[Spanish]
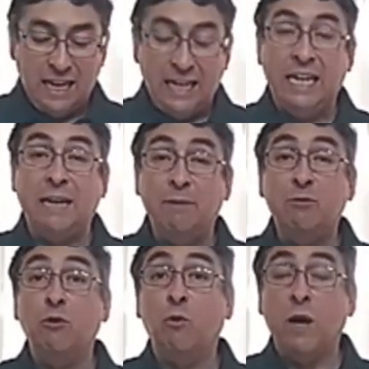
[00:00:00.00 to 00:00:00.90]
En el
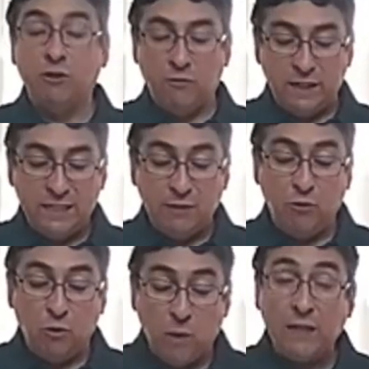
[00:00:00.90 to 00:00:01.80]
capítulo 4,
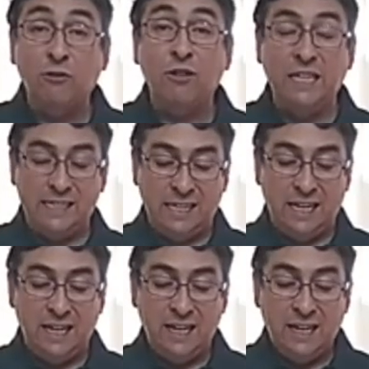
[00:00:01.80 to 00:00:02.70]
versículo 4
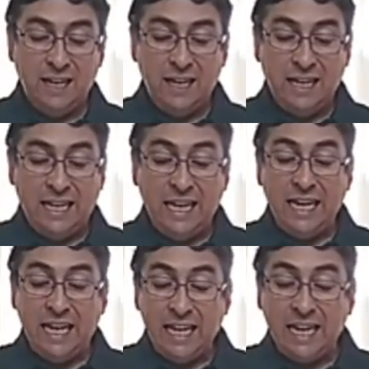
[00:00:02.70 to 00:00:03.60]
dice, y
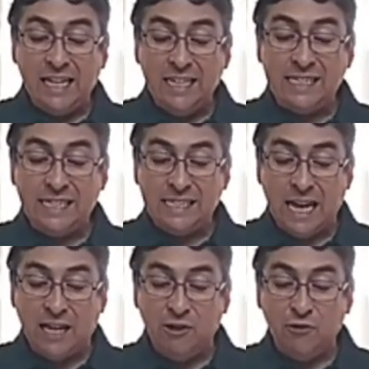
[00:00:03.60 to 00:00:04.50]
le era
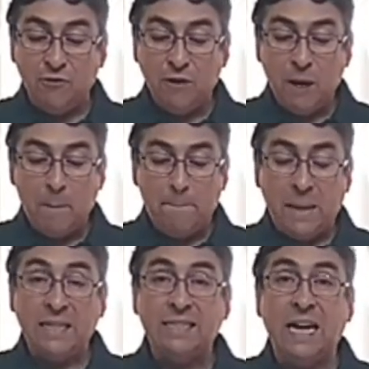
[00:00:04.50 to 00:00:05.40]
necesario
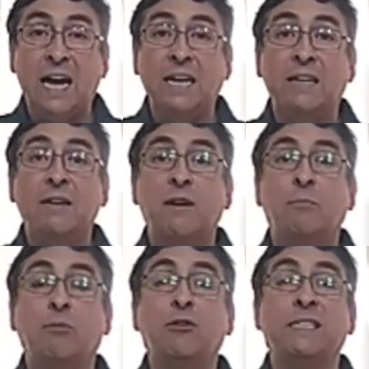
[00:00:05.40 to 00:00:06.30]
pasar
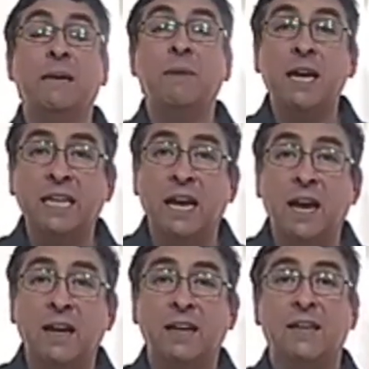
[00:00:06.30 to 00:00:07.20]
por
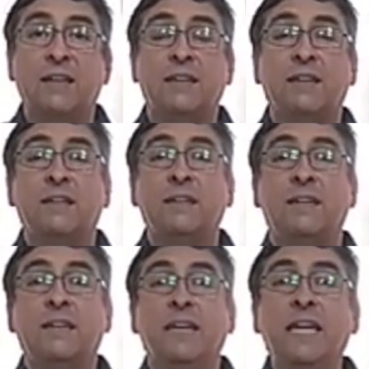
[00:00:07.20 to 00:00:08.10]
Samaria.
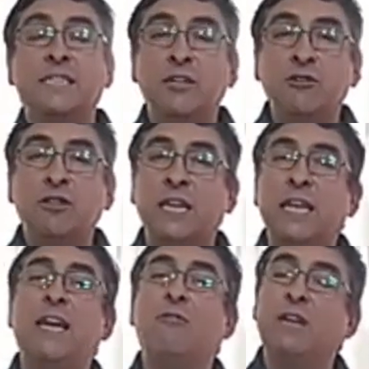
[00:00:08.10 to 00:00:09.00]
El Señor
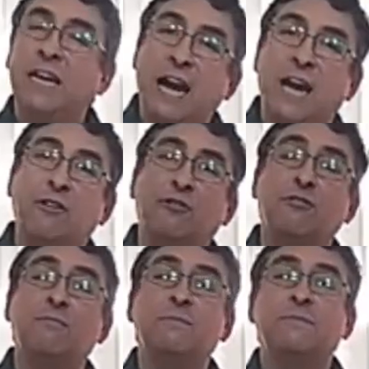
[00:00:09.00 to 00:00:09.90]
tenía un
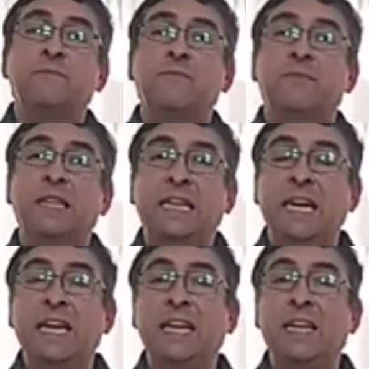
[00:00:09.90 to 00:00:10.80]
encargo y
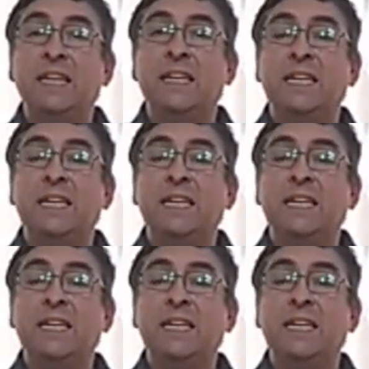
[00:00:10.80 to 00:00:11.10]
él